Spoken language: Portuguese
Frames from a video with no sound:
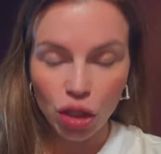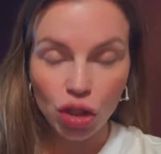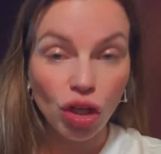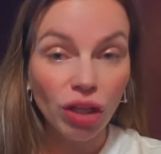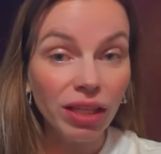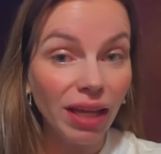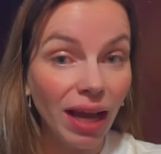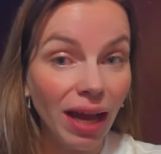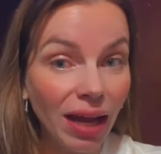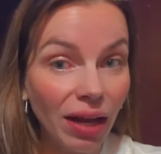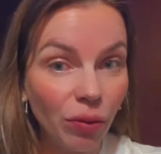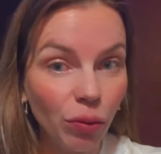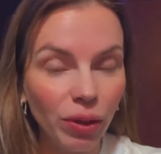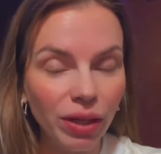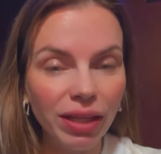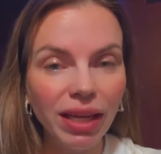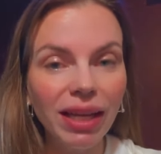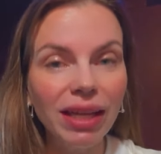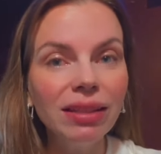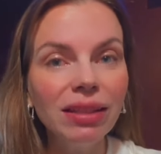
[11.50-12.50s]
Só que a água
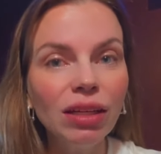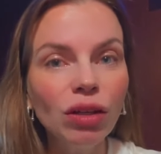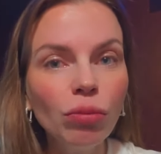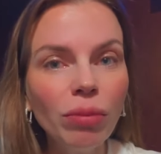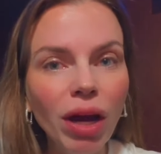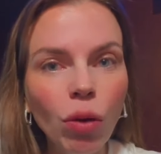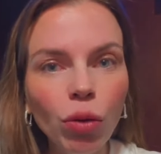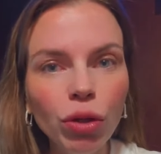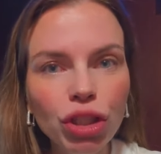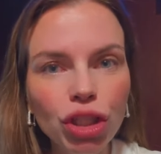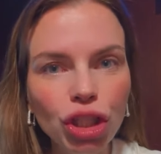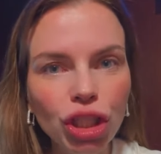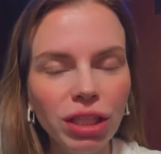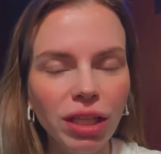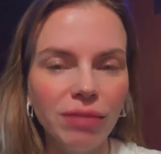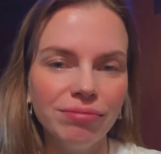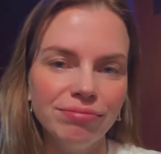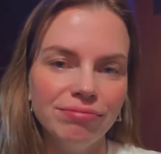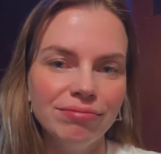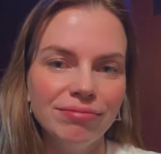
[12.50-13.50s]
entra numa
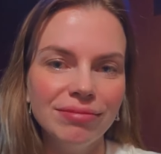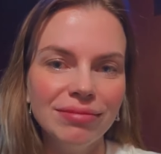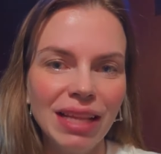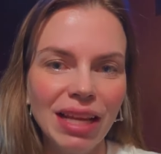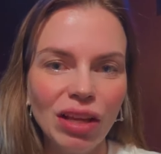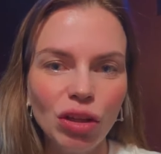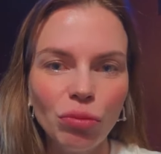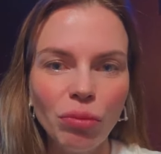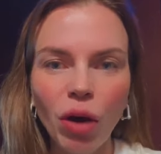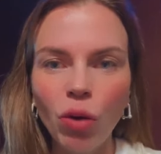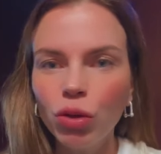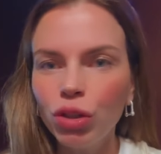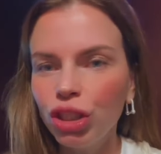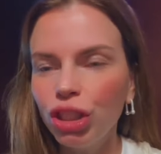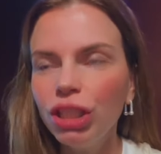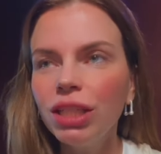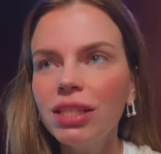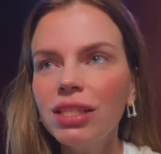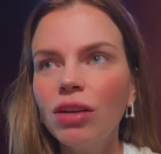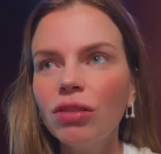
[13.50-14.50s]
rotina. Uma
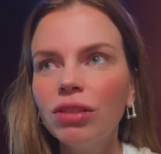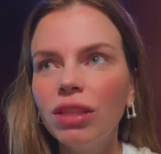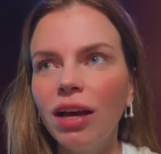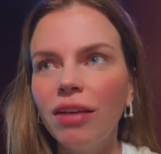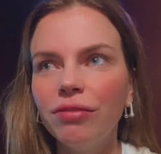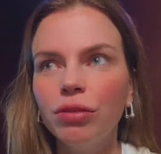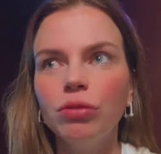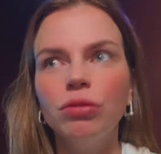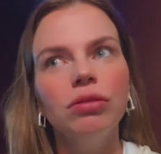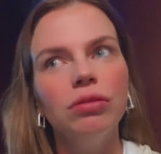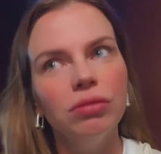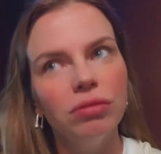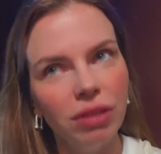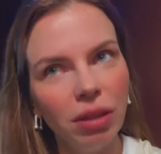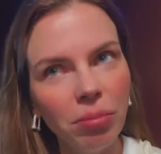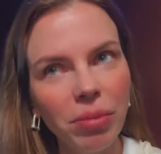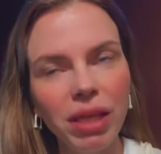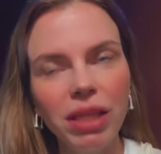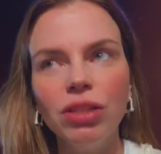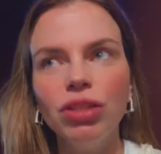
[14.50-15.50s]
rotina saudável,
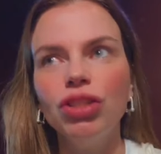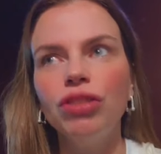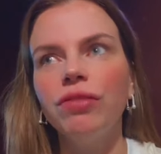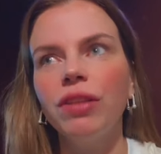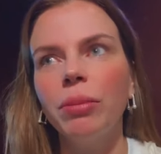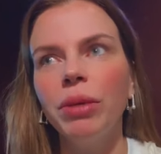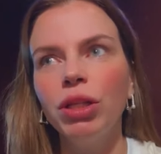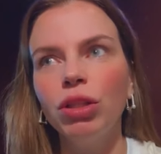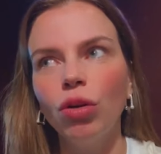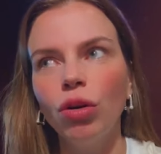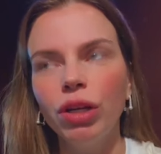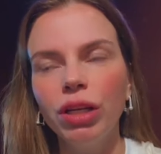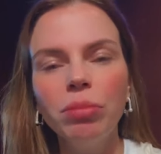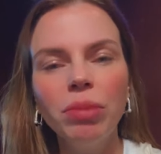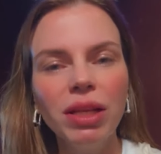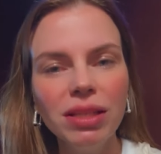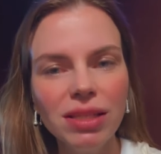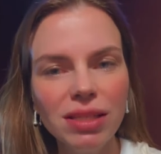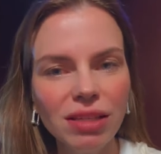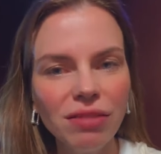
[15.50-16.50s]
também anti-inflamatória,
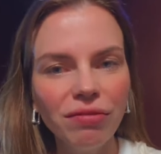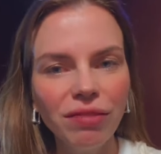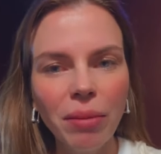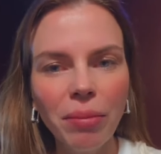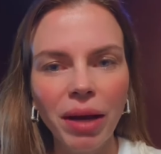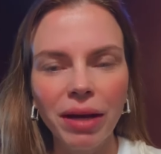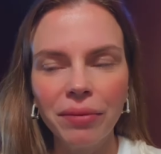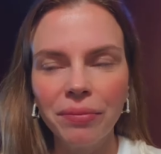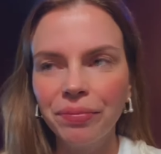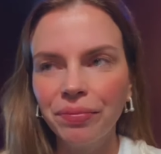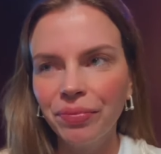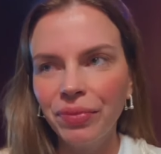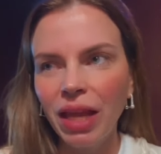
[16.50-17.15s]
para desinflamar.